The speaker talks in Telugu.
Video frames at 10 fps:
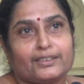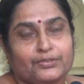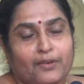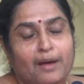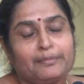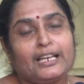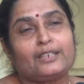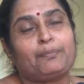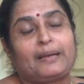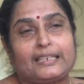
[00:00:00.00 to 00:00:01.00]
స్వామి
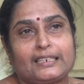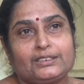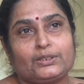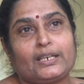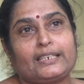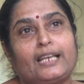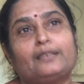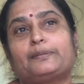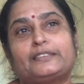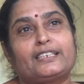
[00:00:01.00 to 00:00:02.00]
నన్ను పలకరిస్తున్నట్టే
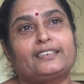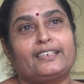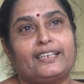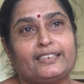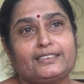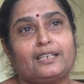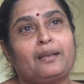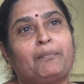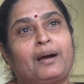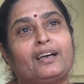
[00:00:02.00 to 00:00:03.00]
అనిపించేది ఏం
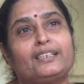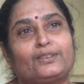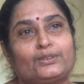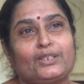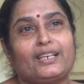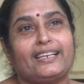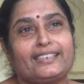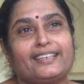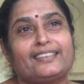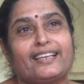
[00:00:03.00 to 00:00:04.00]
చెన్నమ్మా ఈరోజు
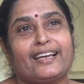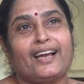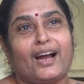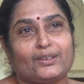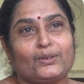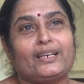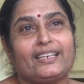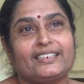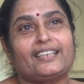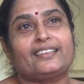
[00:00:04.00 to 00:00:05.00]
లేట్ అయిందే ఆటో
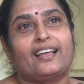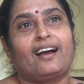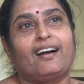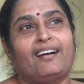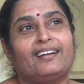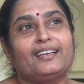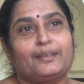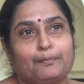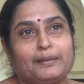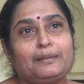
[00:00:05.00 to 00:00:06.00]
లేట్ అయిందా
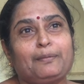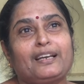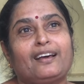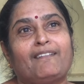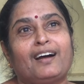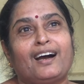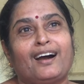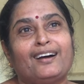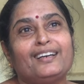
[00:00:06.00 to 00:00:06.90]
ఇబ్బంది పడ్డావా